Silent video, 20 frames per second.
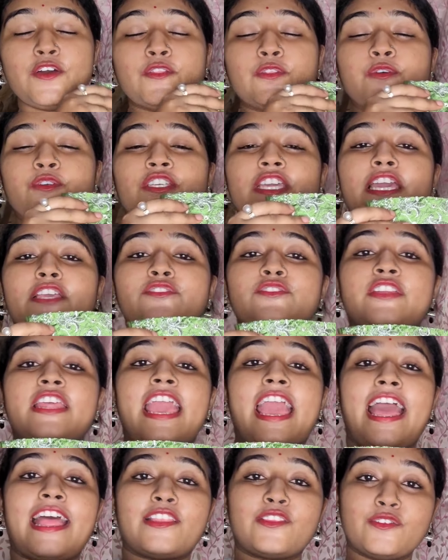তো সেই জন্য
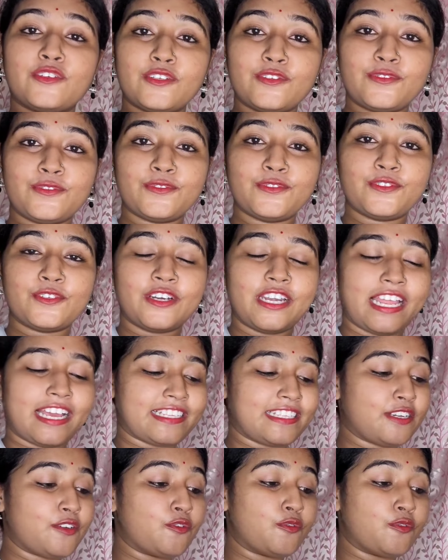এতটা সুন্দর লাগছে